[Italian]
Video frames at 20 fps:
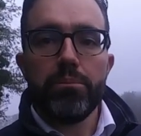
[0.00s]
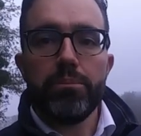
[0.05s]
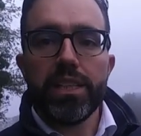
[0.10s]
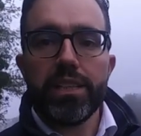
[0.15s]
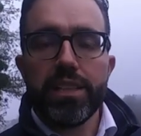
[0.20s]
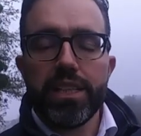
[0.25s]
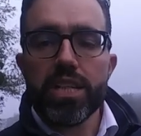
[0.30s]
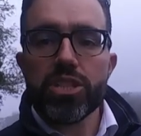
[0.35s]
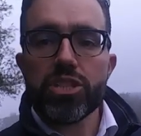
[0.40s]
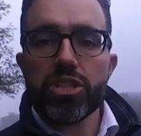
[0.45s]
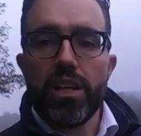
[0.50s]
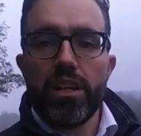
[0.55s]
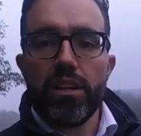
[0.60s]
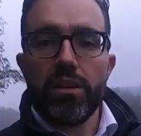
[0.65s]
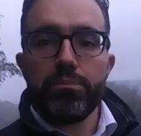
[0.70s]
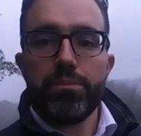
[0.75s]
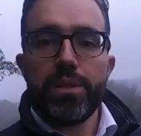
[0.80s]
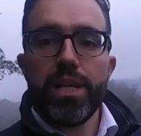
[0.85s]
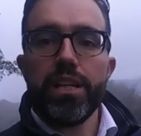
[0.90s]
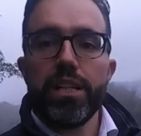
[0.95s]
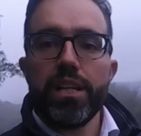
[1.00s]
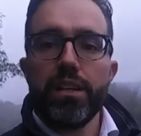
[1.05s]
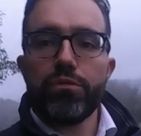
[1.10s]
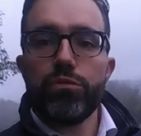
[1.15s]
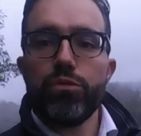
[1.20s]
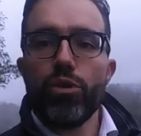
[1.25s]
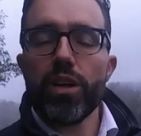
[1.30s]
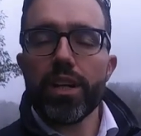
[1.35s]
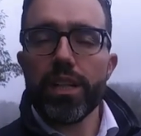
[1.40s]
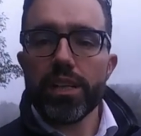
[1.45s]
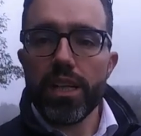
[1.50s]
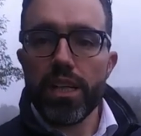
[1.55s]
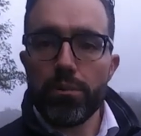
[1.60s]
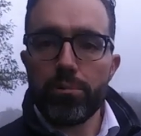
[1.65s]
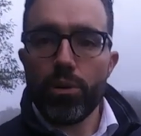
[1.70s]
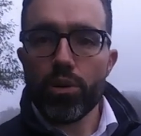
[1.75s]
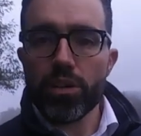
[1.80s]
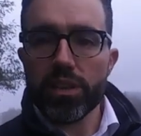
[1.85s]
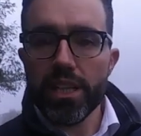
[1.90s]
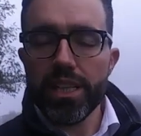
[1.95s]
mettesse il piede fuori dalla
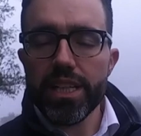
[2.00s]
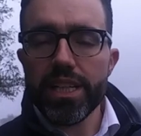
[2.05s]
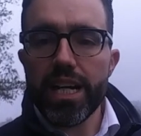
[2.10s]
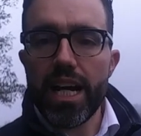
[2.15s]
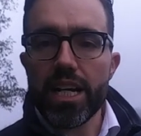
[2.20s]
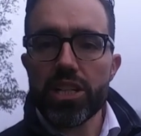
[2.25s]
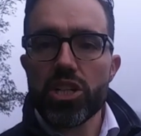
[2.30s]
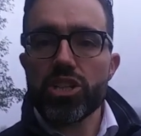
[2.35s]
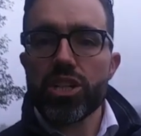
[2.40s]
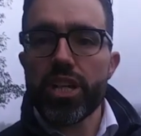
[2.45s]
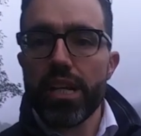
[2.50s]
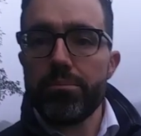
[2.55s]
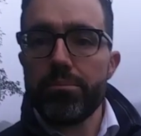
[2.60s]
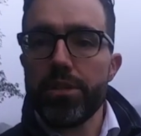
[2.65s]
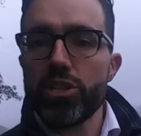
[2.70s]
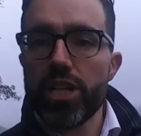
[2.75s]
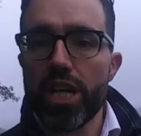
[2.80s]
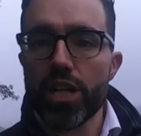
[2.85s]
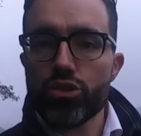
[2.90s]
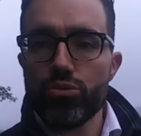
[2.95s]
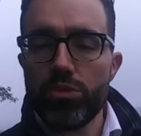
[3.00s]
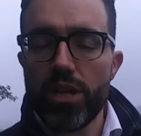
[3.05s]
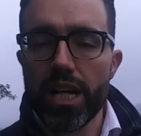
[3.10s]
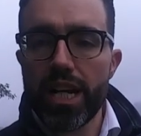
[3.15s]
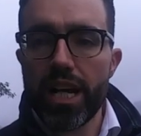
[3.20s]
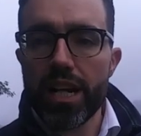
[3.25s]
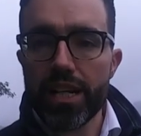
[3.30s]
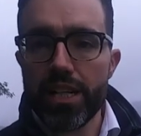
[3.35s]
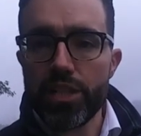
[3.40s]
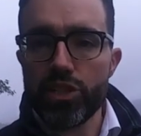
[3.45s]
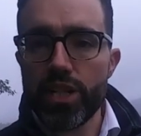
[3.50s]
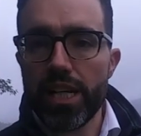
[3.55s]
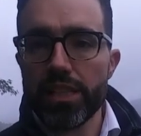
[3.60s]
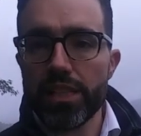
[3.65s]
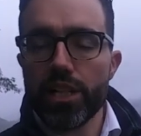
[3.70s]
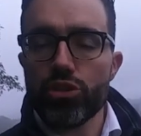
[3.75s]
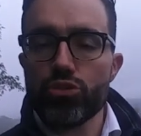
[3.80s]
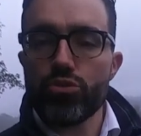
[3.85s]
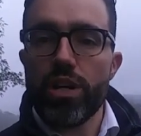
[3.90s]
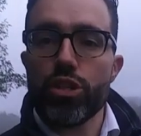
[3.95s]
porta di casa sarebbe già sulla
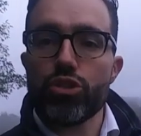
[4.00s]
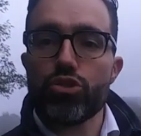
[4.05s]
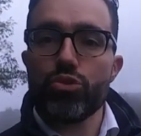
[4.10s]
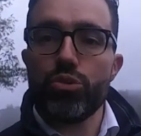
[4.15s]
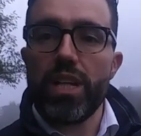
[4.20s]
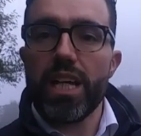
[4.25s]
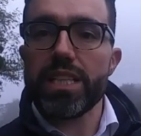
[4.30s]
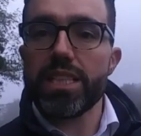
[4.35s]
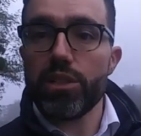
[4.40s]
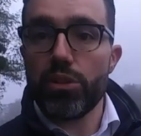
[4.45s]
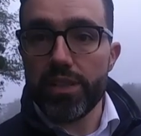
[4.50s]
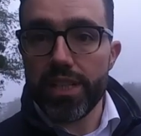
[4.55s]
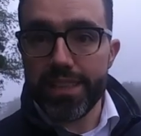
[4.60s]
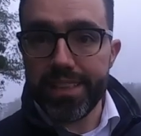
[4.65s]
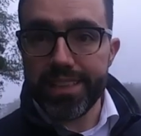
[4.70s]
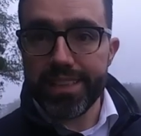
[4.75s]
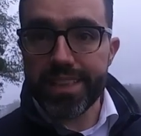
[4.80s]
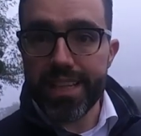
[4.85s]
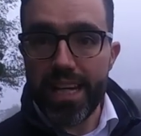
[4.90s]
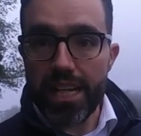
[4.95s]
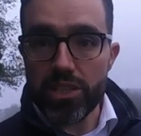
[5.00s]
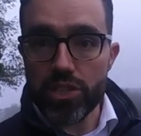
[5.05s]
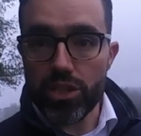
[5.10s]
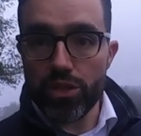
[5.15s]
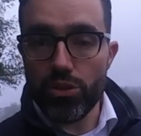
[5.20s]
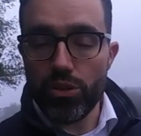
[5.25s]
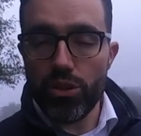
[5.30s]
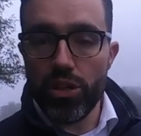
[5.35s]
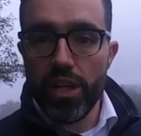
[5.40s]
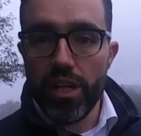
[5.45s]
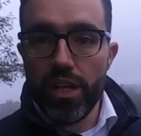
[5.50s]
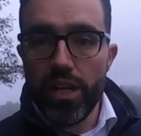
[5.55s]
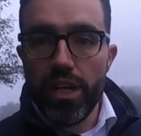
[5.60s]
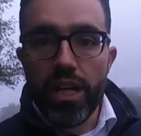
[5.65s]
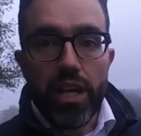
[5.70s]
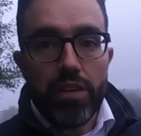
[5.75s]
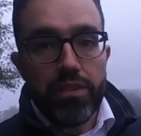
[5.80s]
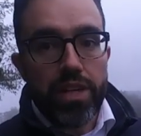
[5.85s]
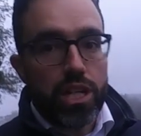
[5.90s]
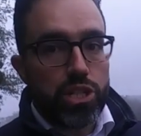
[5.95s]
carreggiata, cioè sulla zona di transito
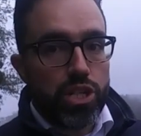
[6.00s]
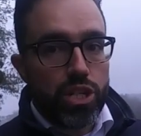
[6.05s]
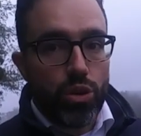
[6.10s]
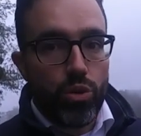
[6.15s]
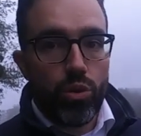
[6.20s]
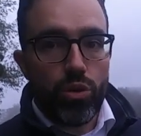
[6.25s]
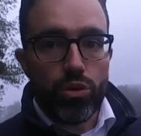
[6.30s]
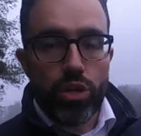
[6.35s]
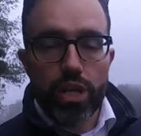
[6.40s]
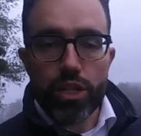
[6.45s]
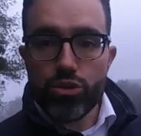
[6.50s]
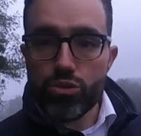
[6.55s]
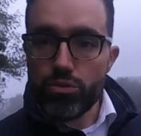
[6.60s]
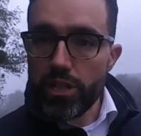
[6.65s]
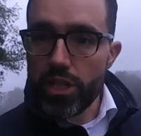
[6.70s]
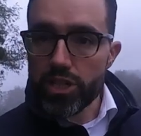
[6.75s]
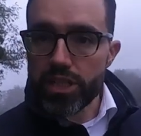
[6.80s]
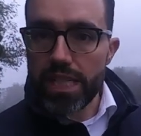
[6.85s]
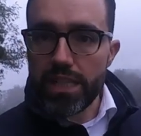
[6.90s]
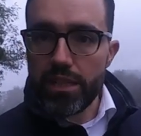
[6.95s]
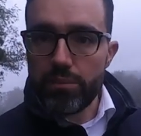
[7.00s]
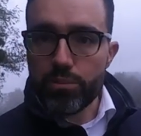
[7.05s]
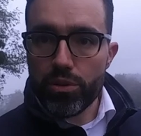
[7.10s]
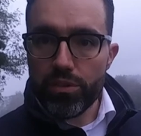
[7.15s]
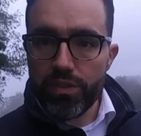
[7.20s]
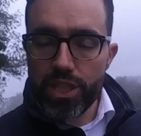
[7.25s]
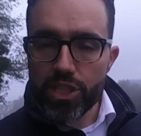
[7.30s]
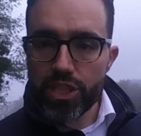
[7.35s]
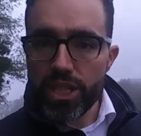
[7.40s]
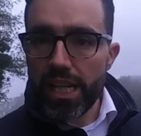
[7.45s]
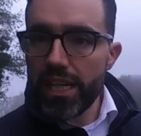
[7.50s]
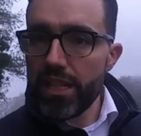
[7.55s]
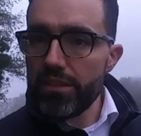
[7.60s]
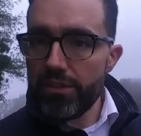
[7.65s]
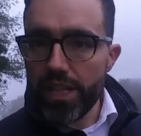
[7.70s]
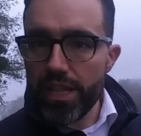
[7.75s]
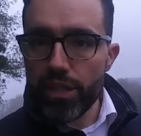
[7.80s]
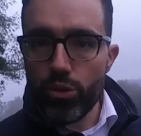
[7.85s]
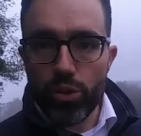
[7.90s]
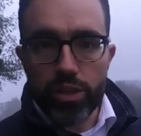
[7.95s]
e vi assicuro che su una strada provinciale i
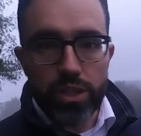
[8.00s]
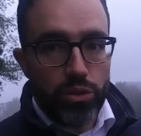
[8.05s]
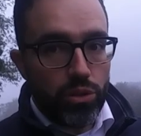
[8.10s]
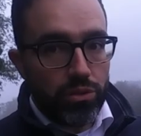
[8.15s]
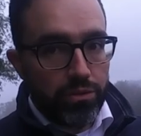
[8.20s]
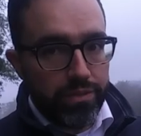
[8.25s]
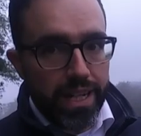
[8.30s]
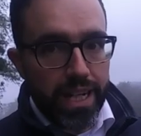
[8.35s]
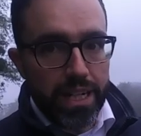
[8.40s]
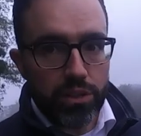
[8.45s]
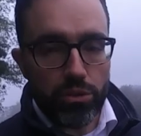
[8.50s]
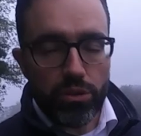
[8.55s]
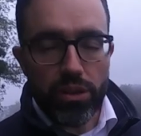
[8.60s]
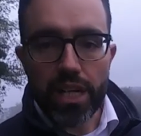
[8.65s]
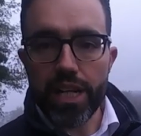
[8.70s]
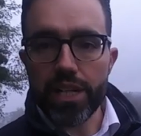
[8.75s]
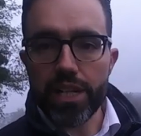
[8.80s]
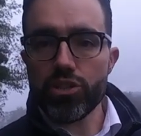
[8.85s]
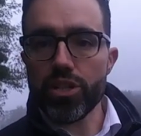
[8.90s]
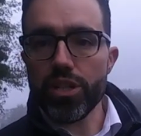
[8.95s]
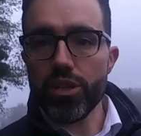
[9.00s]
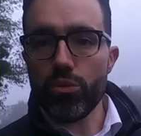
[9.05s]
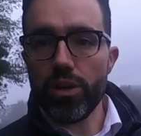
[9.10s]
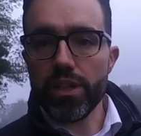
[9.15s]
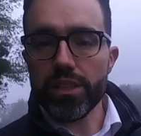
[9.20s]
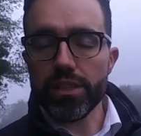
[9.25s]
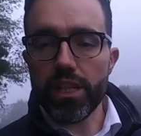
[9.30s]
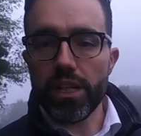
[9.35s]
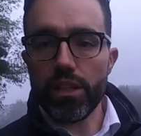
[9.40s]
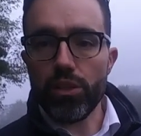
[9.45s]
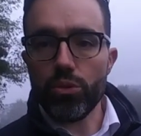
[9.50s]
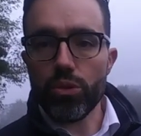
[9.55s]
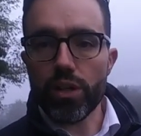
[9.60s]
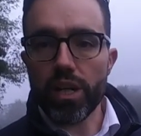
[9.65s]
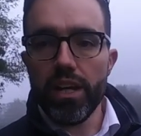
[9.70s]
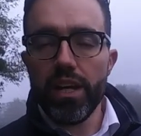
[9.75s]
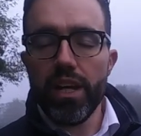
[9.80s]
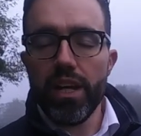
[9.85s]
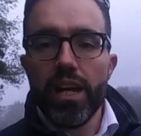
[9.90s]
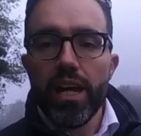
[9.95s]
veicoli non vanno ai 50
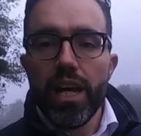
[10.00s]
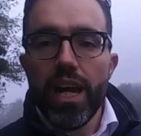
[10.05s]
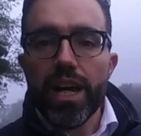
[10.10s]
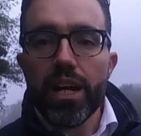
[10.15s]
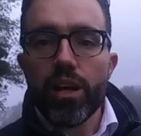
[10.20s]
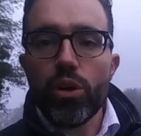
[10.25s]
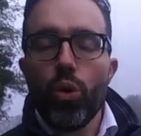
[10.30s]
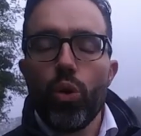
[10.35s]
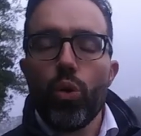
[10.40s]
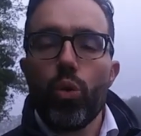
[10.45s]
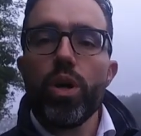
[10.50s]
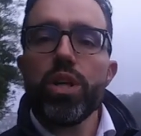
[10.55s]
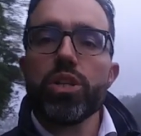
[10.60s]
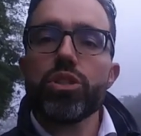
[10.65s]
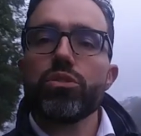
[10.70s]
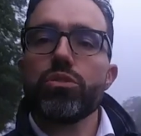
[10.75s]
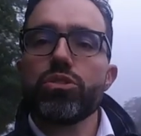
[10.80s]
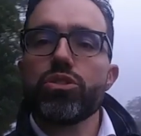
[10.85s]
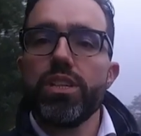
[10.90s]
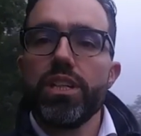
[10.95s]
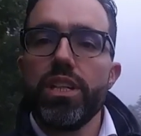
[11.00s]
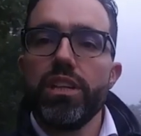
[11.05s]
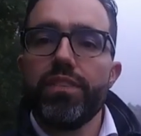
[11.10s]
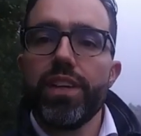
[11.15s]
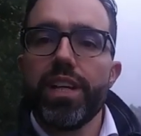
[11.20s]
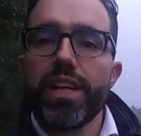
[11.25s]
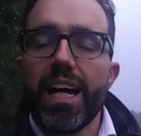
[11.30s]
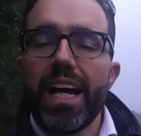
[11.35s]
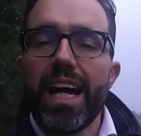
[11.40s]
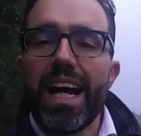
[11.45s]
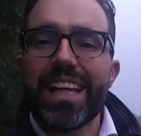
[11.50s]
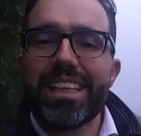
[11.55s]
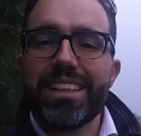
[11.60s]
all'ora. Ecco, questo significa